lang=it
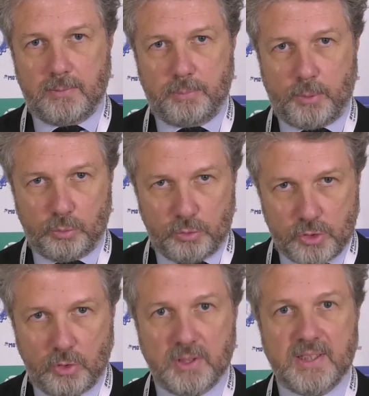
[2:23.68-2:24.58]

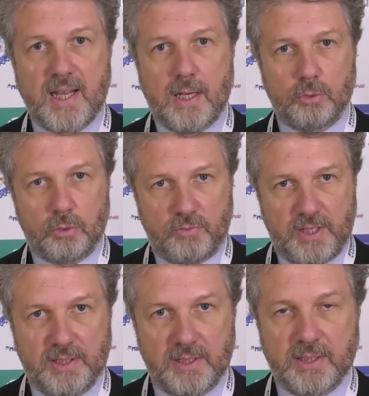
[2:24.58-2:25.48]
produzione dell'auto,
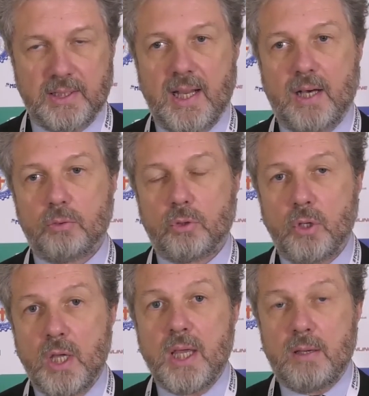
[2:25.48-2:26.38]
vendita dell'auto,
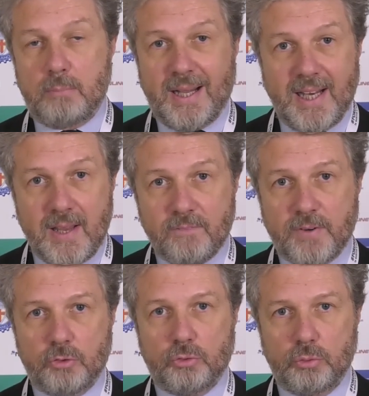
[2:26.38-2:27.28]
ma le
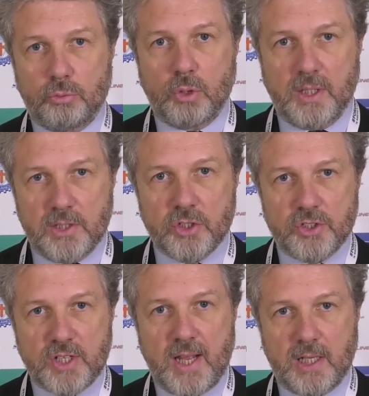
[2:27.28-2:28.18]
infrastrutture
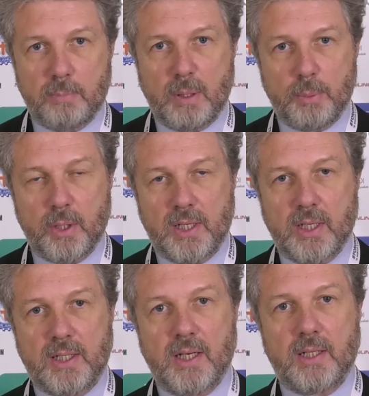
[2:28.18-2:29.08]
necessarie per poi
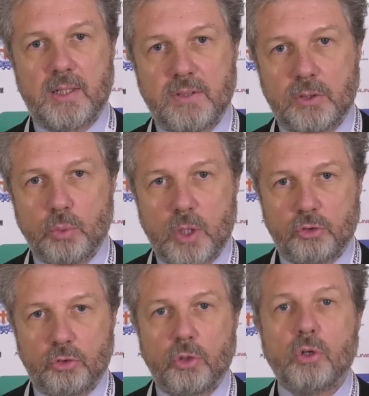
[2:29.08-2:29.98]
ricaricare le vetture
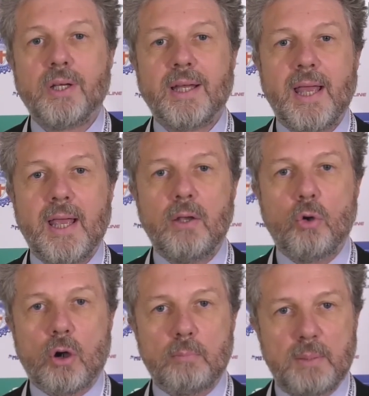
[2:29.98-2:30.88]
sono
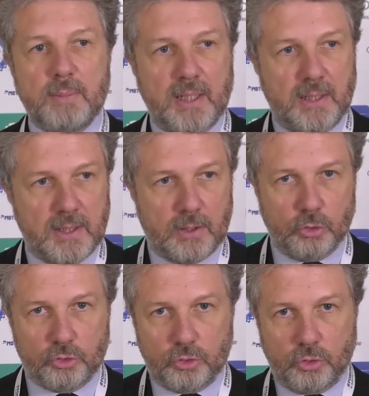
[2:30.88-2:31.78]
enormemente
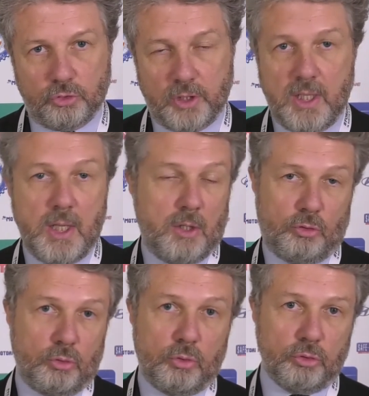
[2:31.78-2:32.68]
costose.
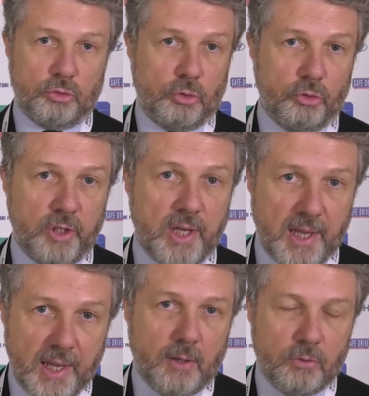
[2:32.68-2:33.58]
Sono costose
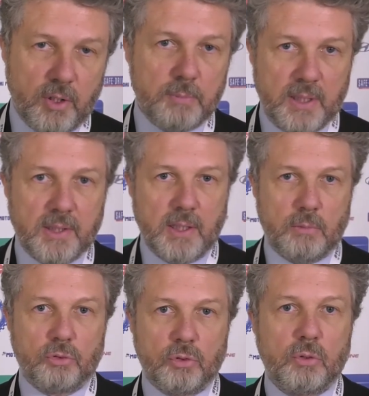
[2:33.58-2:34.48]
e ovviamente in
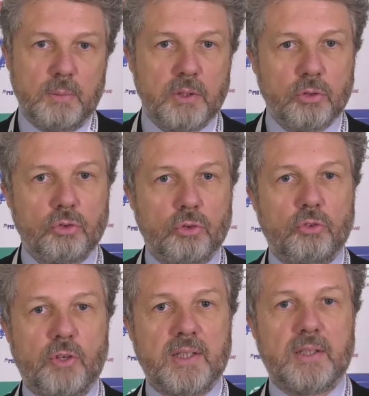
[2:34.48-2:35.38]
questo momento sono
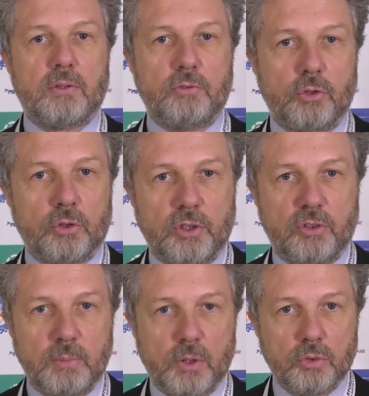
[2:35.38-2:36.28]
fatte con
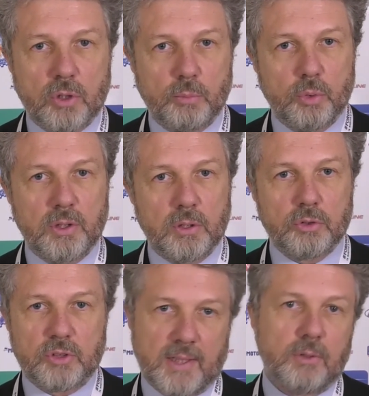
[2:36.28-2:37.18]
fortissimi contributi dello
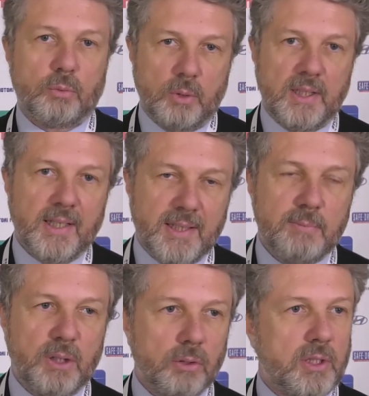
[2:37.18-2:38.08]
Stato, quindi a
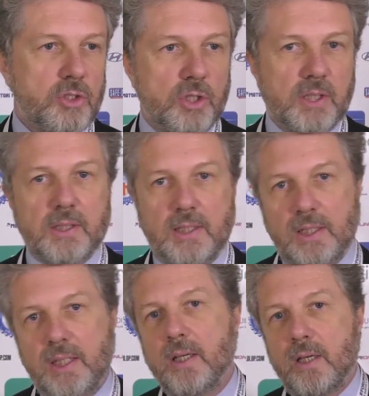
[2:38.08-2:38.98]
debito dei
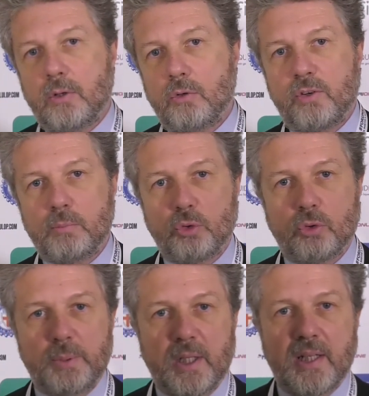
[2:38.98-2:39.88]
cittadini, col
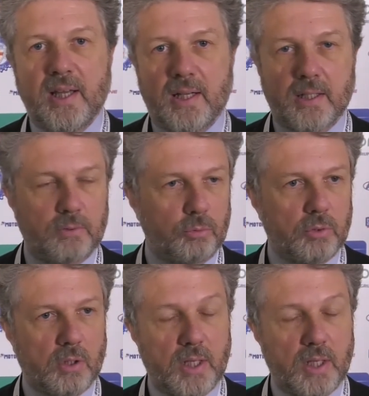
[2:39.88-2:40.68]
famoso PNR e tutto il